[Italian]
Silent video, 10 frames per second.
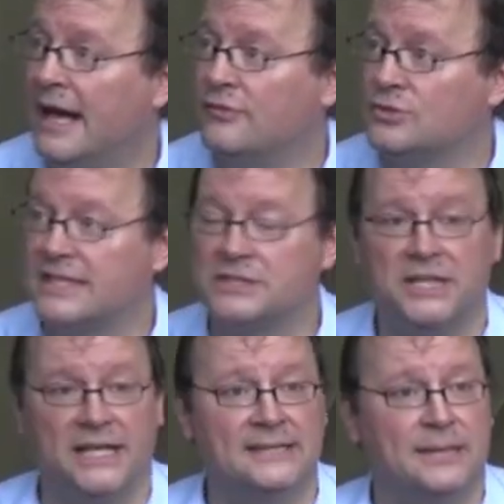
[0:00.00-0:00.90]
a vostra
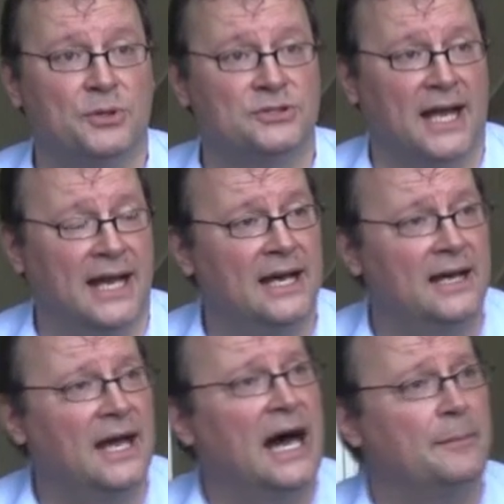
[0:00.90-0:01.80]
scelta potrà
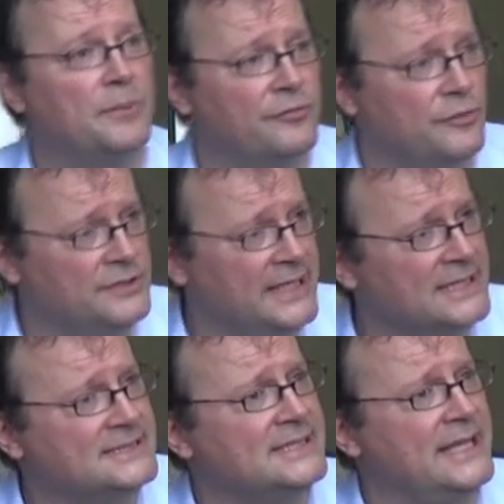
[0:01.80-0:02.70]

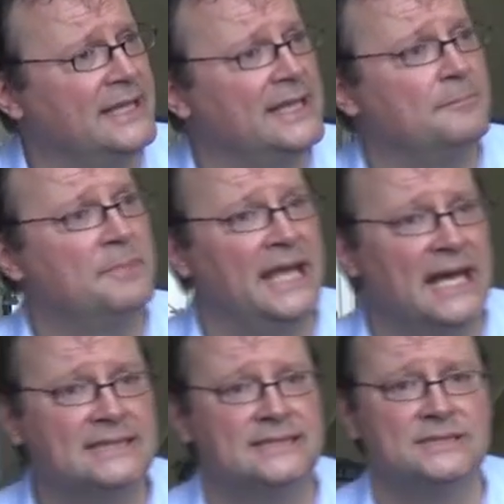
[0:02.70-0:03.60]
approfondirsi ed
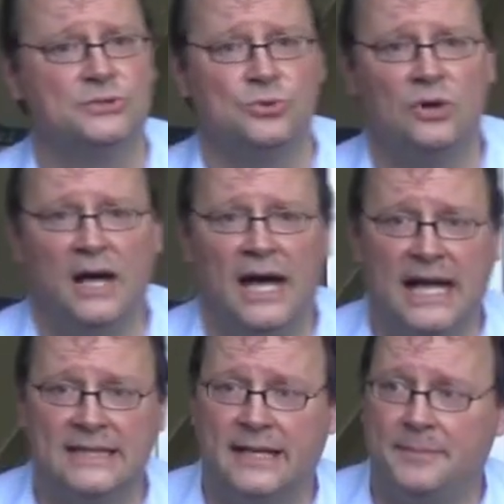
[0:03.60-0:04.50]
ampliarsi su
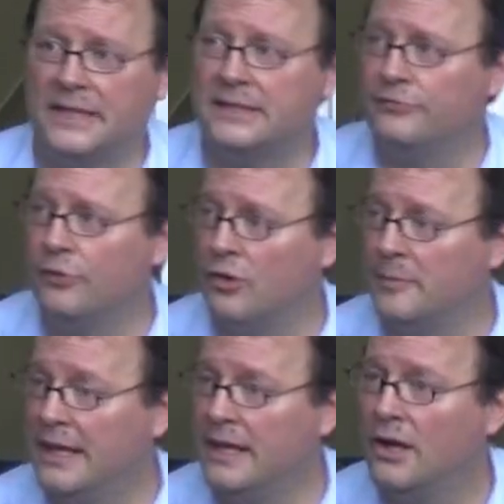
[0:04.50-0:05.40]
altre
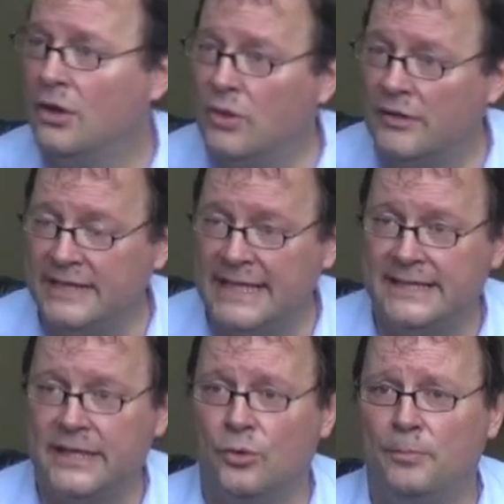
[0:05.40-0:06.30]
piattaforme. Qua
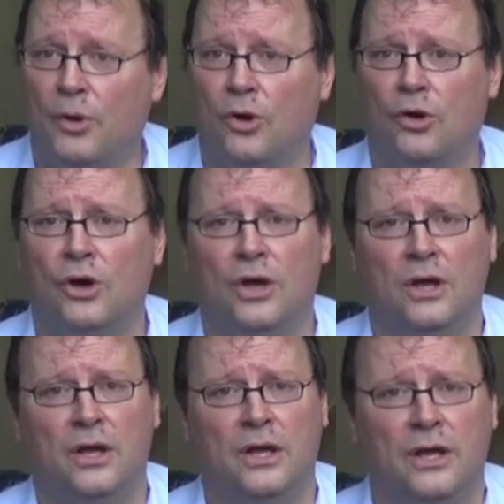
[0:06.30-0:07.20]
vedete un po'
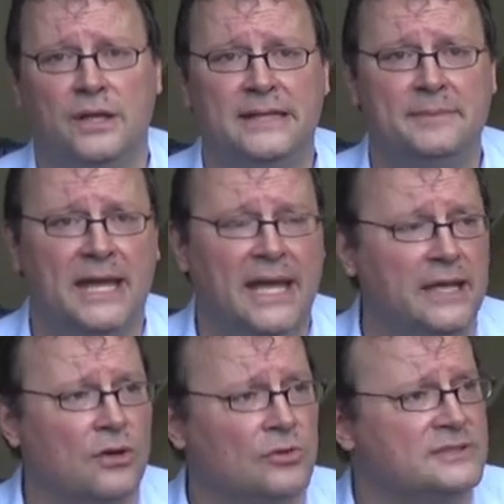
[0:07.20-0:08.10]
eh, di
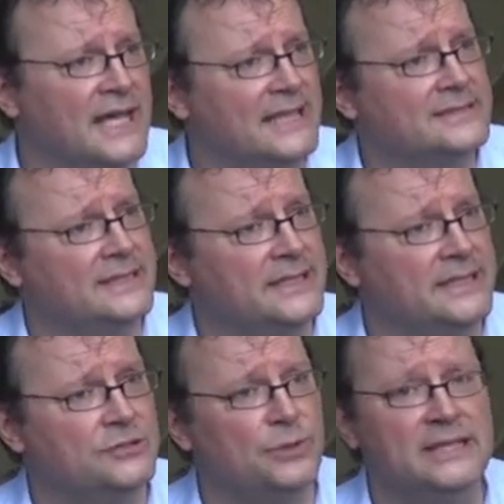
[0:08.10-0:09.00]
miei
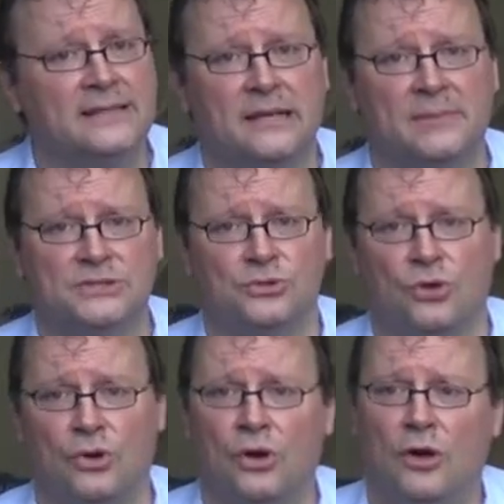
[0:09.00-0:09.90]
contatti Twitter, ma
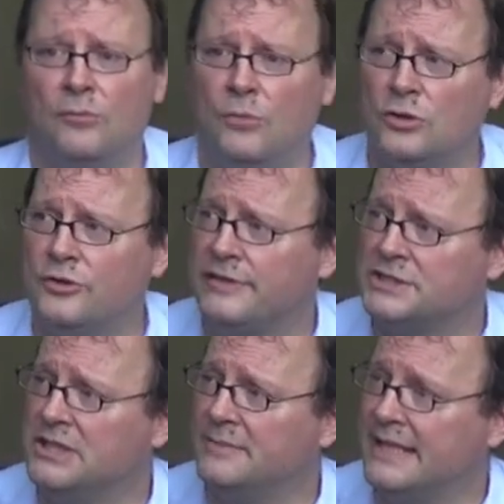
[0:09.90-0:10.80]
sono molto
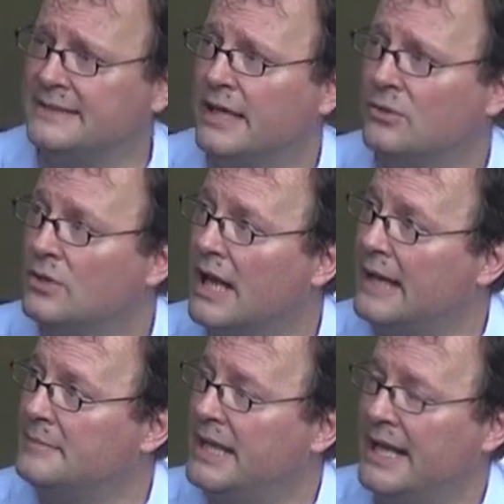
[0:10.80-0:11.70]
facilmente
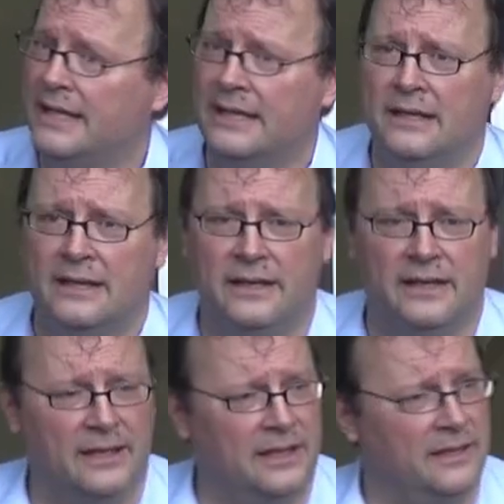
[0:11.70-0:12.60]
googlabile
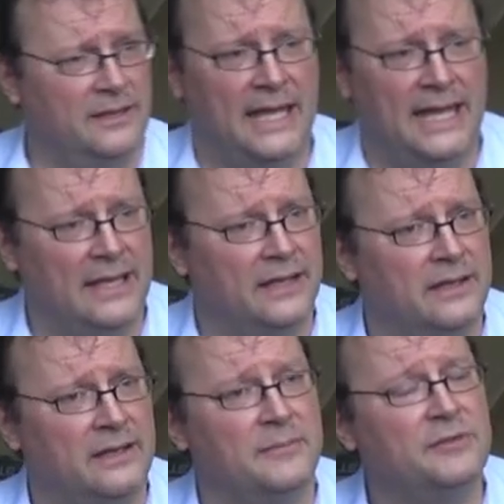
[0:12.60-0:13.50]
eh, e
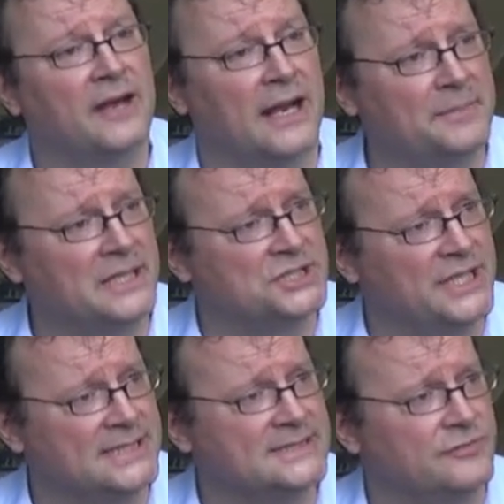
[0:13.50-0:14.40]
eh, mi farà
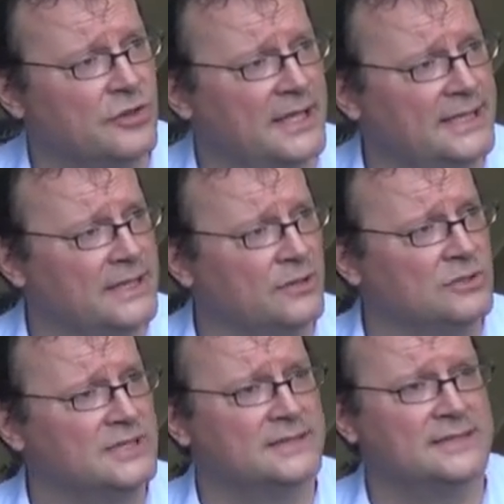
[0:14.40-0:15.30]
piacere se vorrete
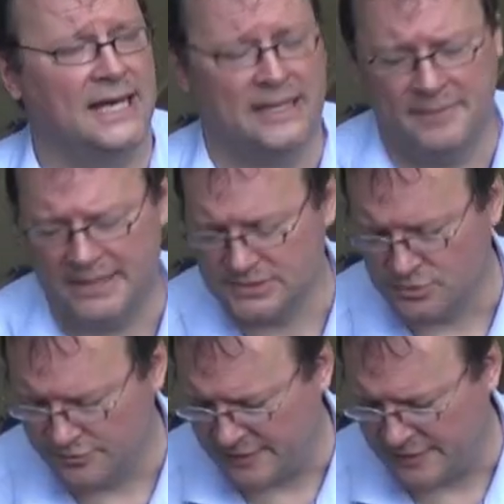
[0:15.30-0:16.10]
contattarmi su